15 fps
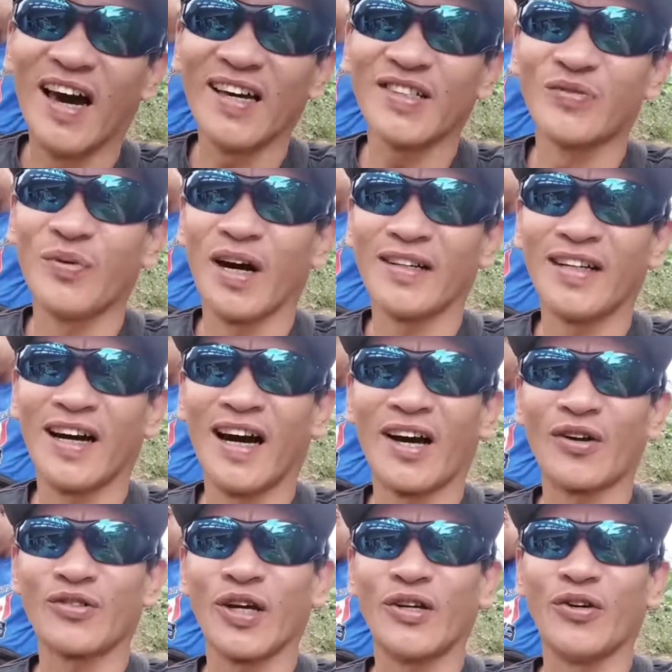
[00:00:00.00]
Guys, magandang
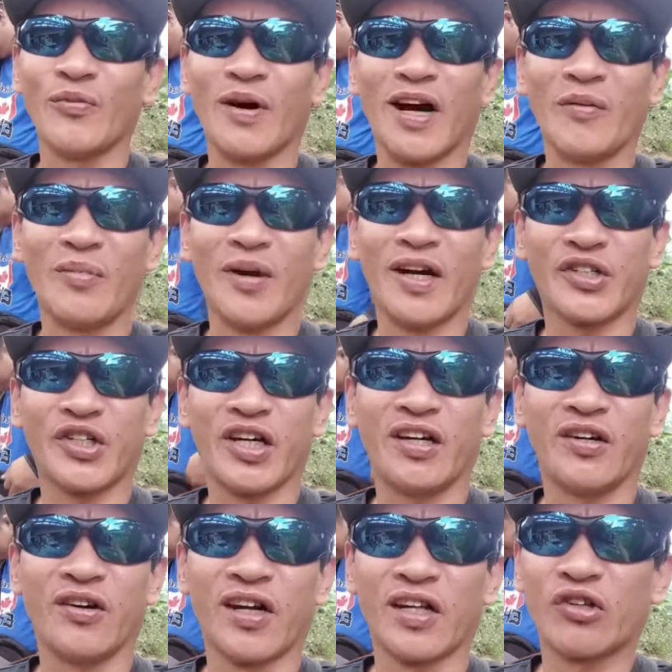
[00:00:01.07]
araw sa inyo mga beshi.
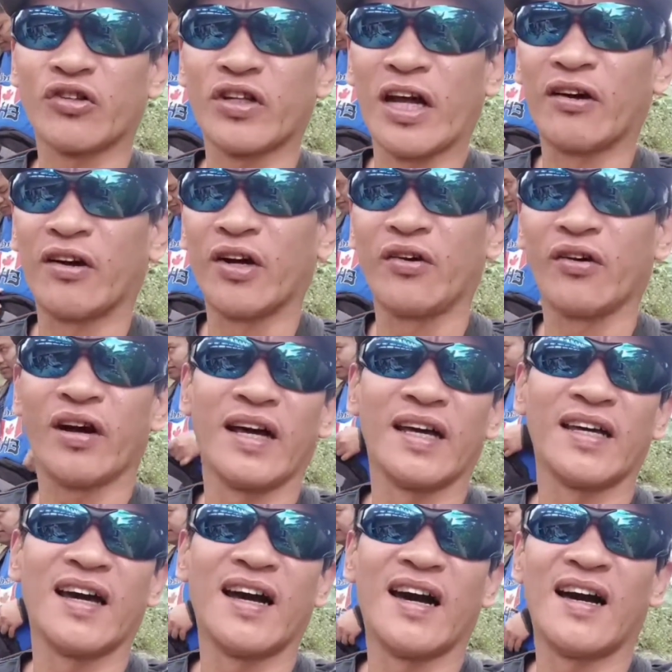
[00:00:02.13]
No? Nandito tayo ngayon
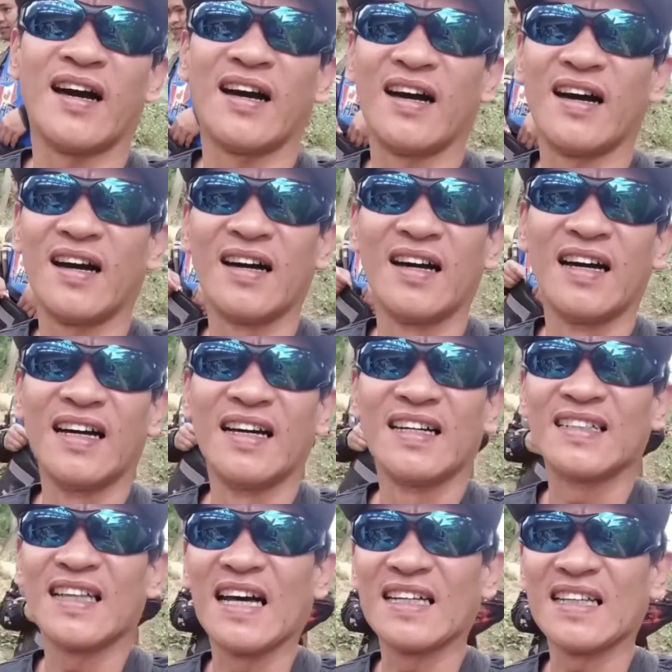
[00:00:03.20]
kay uh,
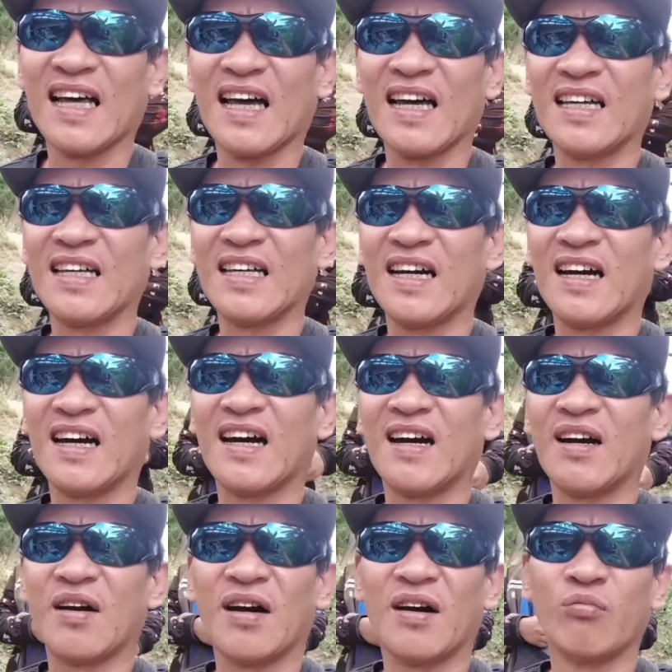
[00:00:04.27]
Tatay
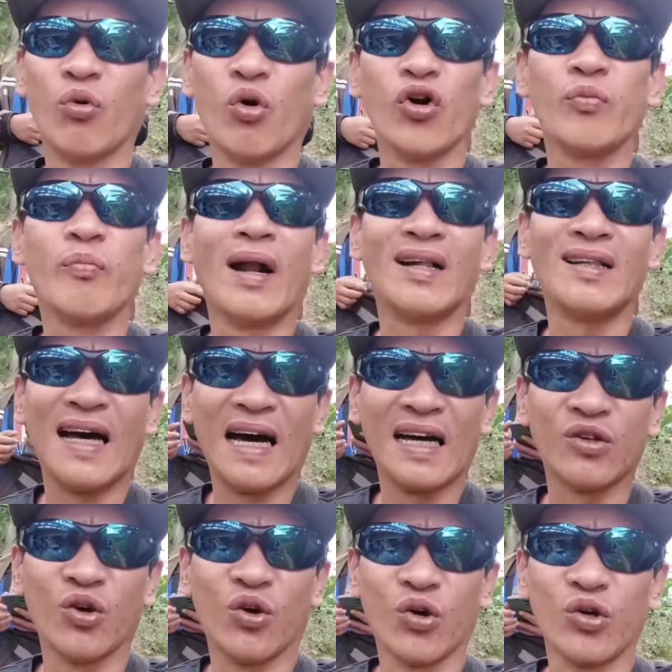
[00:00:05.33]
uh, Boy
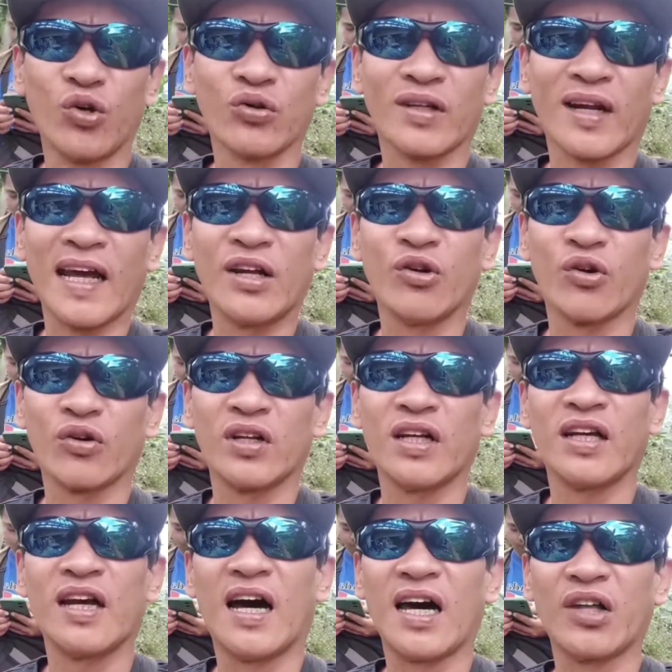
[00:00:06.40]
Baldado, yung trainer
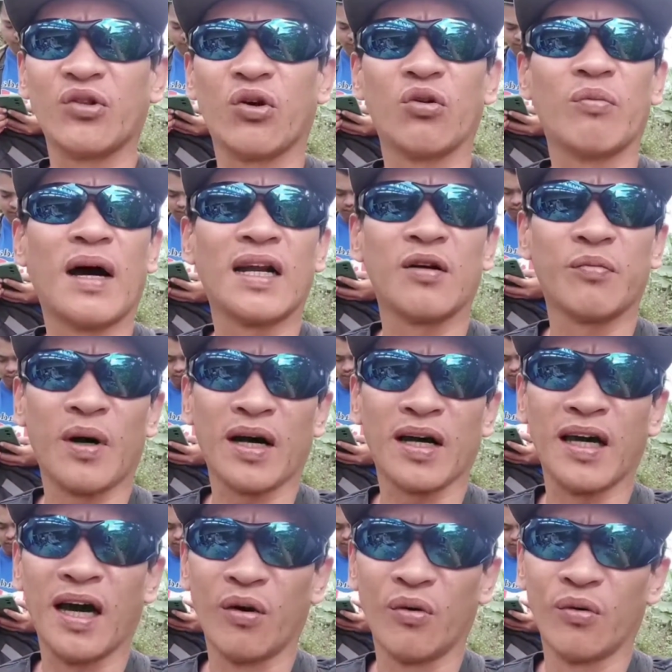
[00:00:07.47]
ni Idol Manny
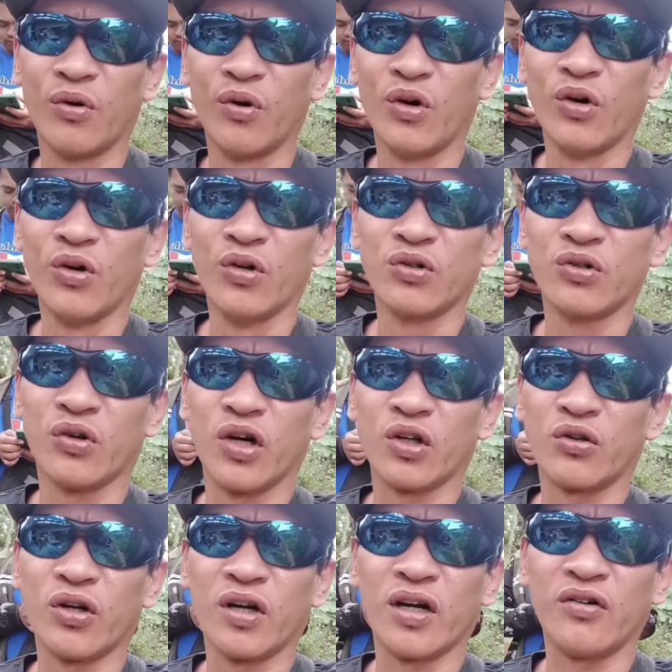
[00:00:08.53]
Pacquiao. So
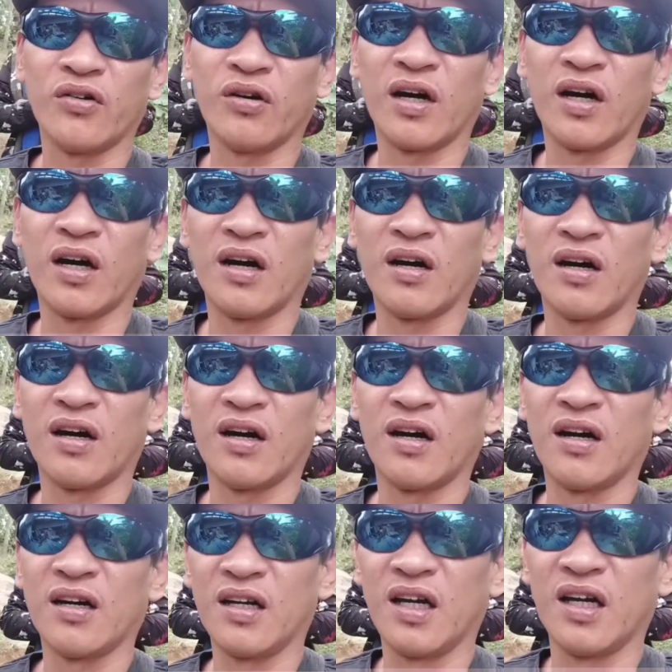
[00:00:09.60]
ito na yung uh,
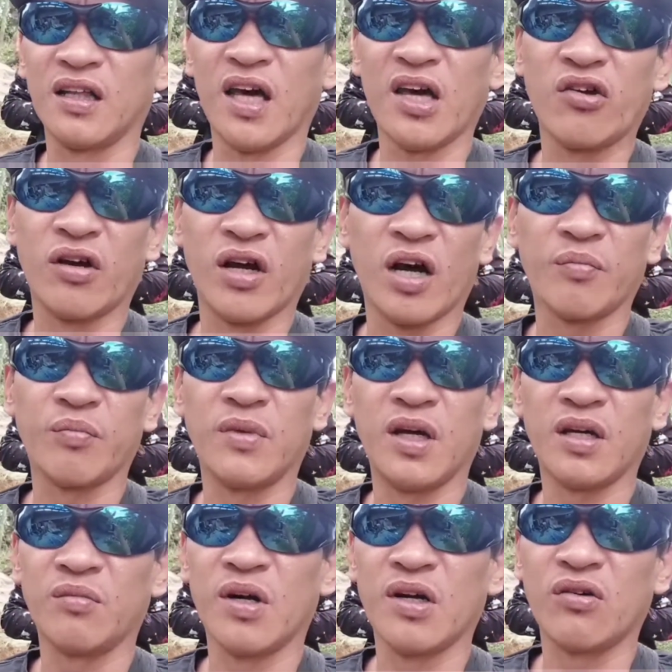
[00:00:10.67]
ah, inihintay nyo na
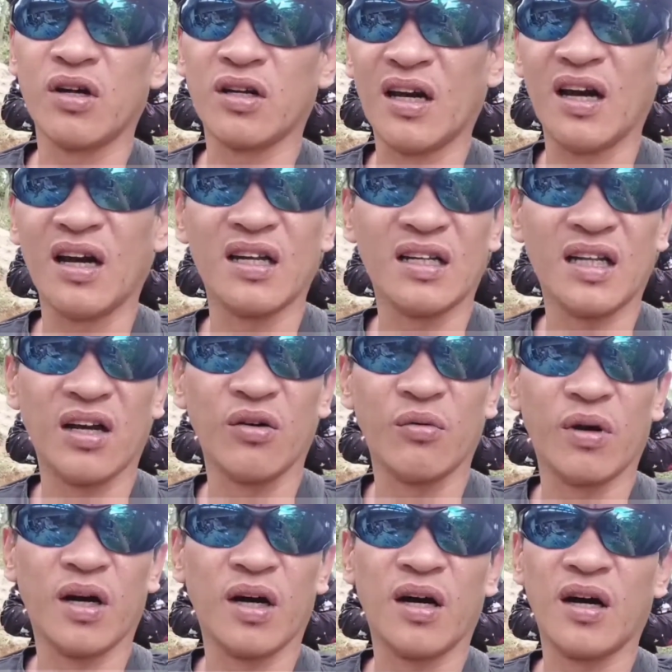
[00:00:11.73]
update. Medyo natagalan tayo
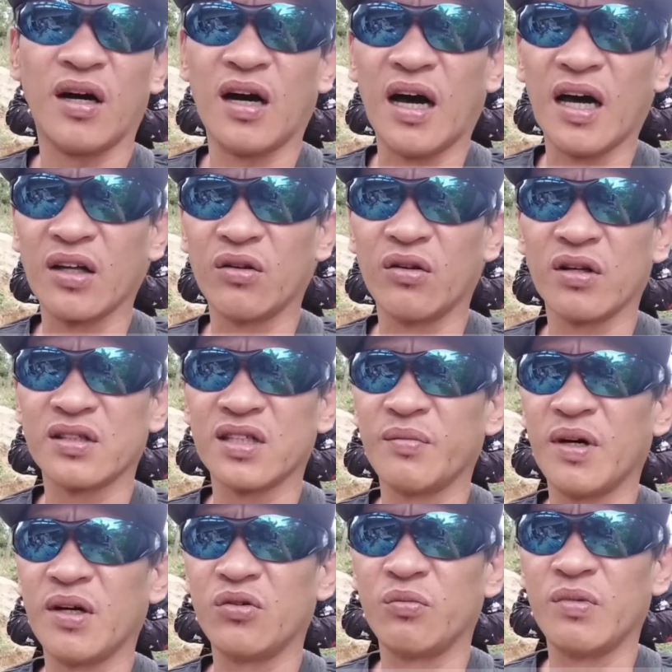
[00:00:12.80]
mga idol kasi
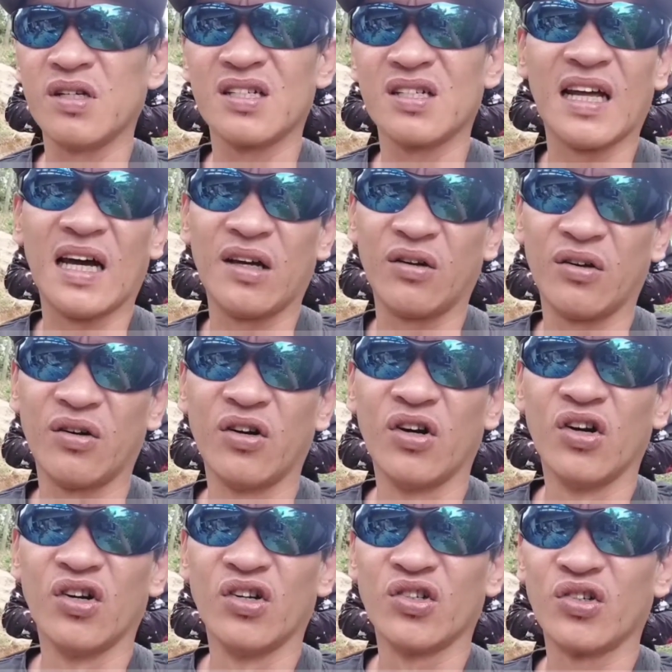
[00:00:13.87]
medyo busy tayo.
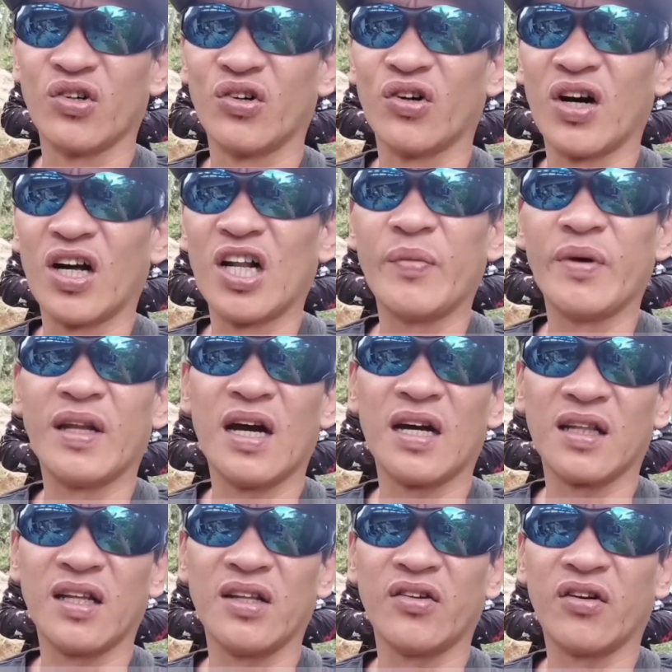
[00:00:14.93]
So alamin
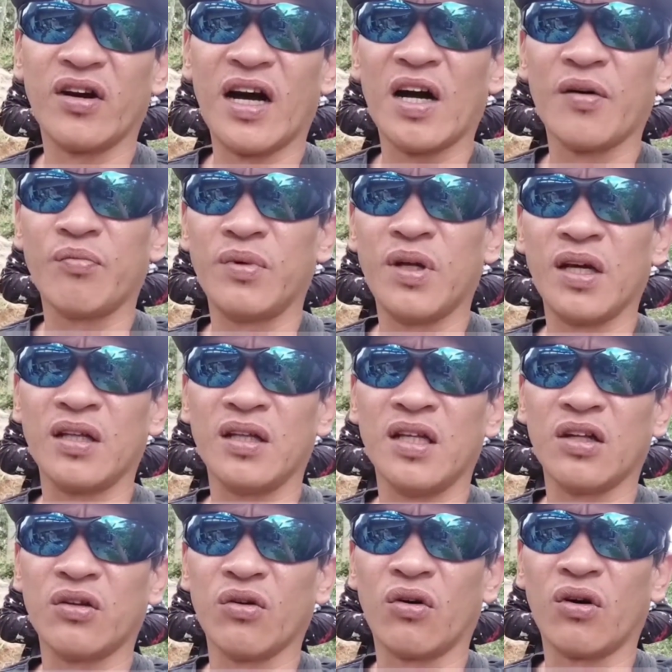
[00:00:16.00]
natin ng update
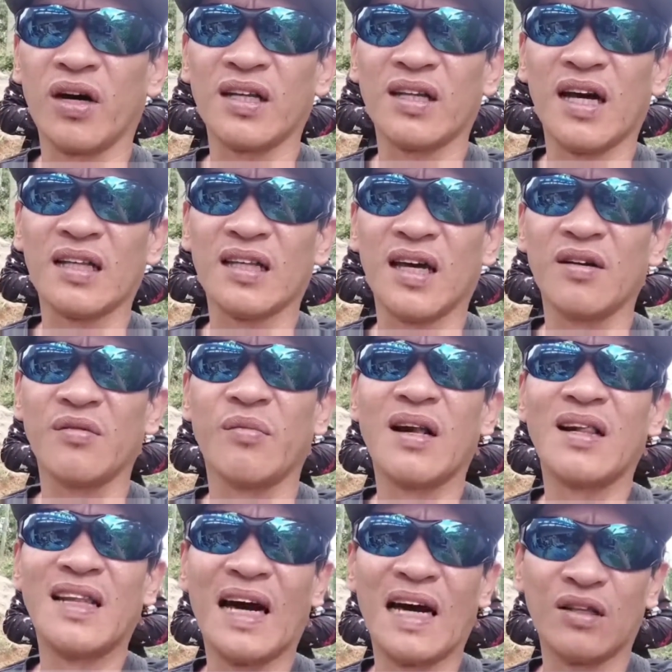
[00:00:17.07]
dito kay Tatay
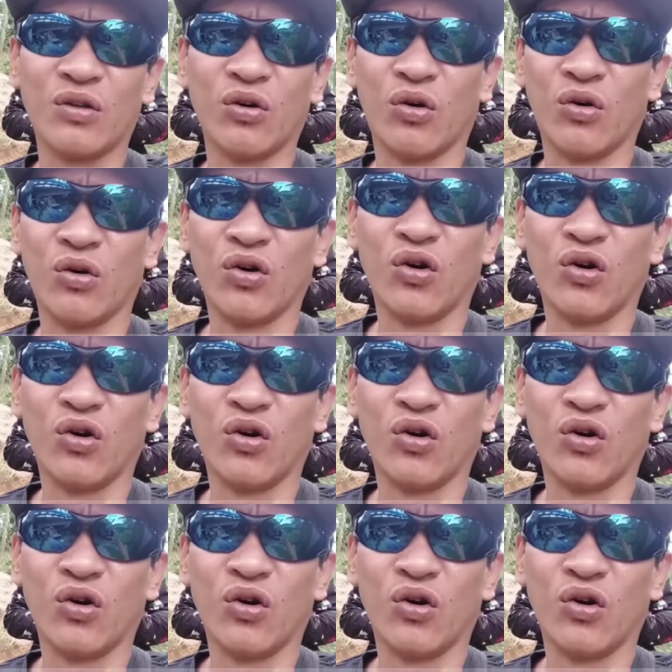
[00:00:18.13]
Baldado.